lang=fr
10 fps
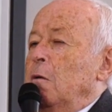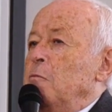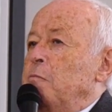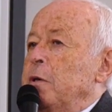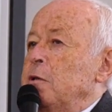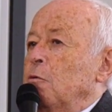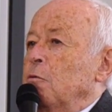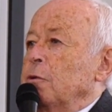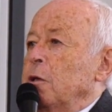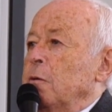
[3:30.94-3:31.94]
une prise de
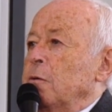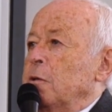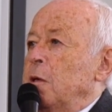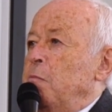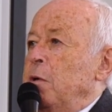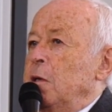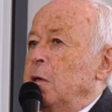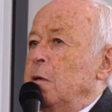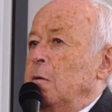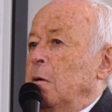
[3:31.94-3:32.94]
conscience des
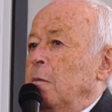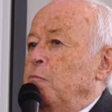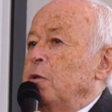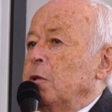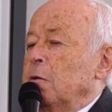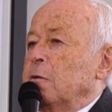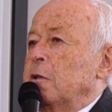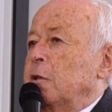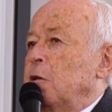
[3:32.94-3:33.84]
pays qui ont la puissance,